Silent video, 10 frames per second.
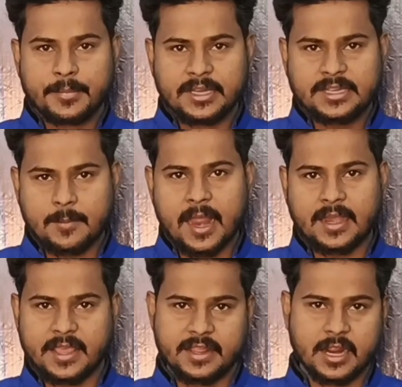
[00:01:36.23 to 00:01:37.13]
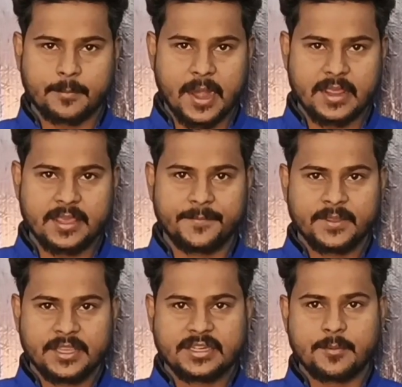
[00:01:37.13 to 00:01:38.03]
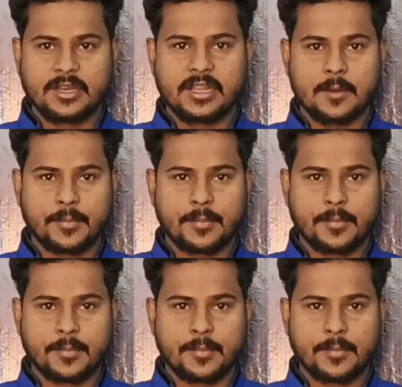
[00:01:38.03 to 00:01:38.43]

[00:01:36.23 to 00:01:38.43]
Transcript: बिल जमा नहीं कर पा रहे इससे बिजली